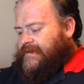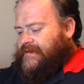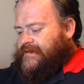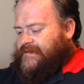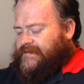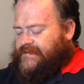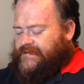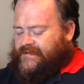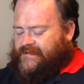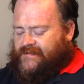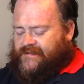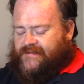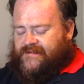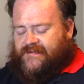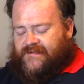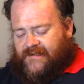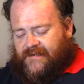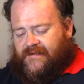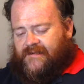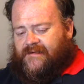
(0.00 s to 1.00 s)
Eh,
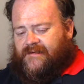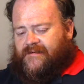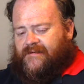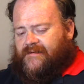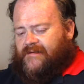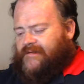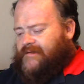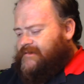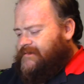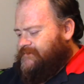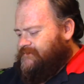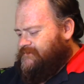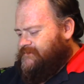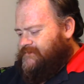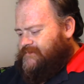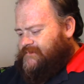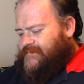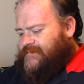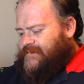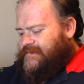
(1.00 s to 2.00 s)
sí, eh,
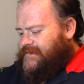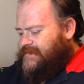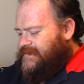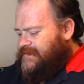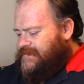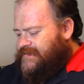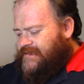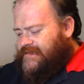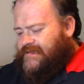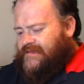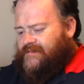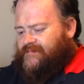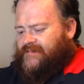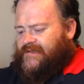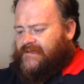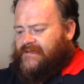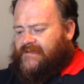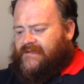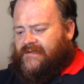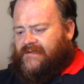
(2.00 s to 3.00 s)

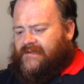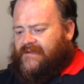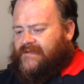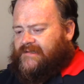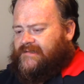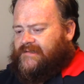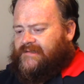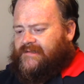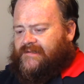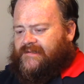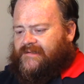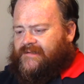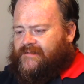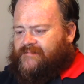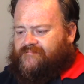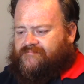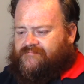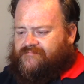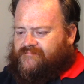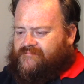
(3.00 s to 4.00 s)
recientemente,
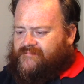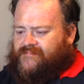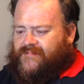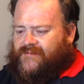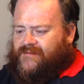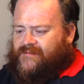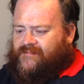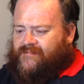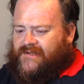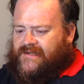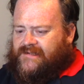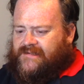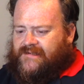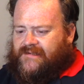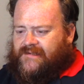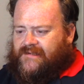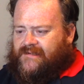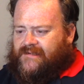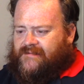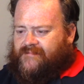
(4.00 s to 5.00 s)
hace no más
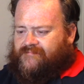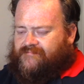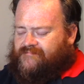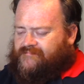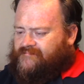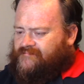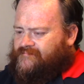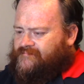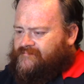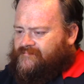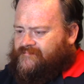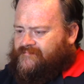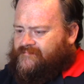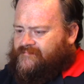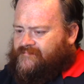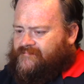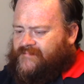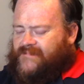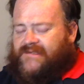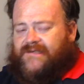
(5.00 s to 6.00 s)
de
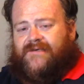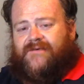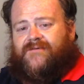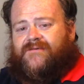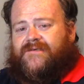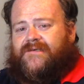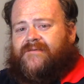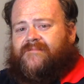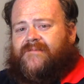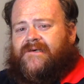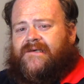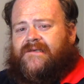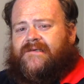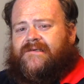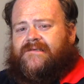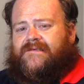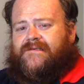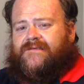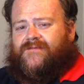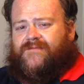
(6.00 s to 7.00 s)
cinco
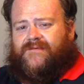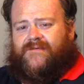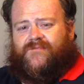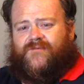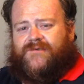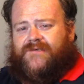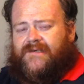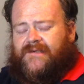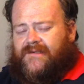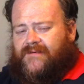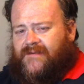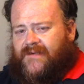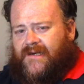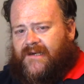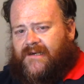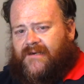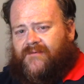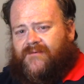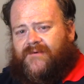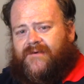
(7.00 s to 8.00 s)
semanas, estuvimos en
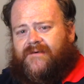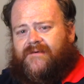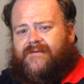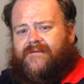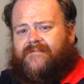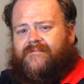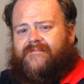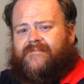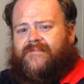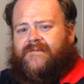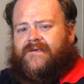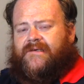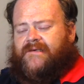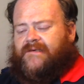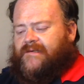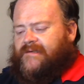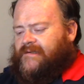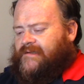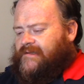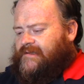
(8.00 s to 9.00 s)
una reunión
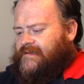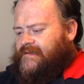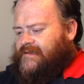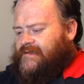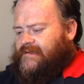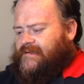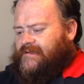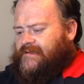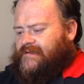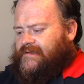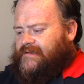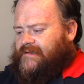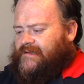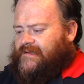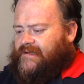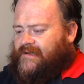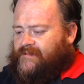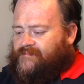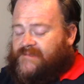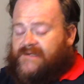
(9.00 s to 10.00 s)
y
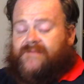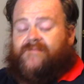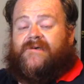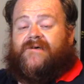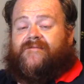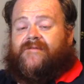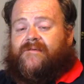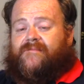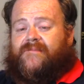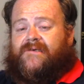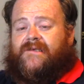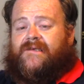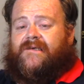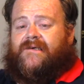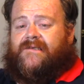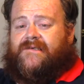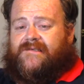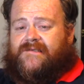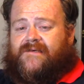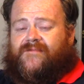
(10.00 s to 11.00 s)
la misma
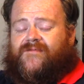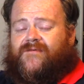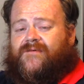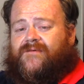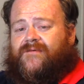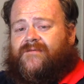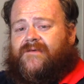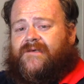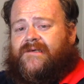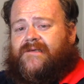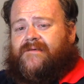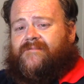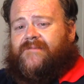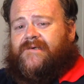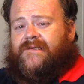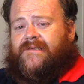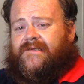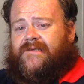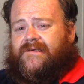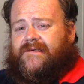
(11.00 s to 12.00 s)
familia,
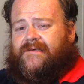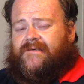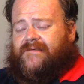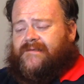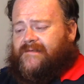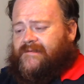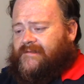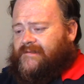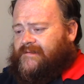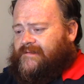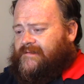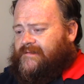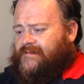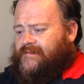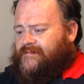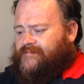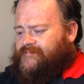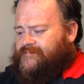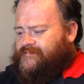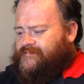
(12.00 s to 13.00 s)
desafortunadamente, eh,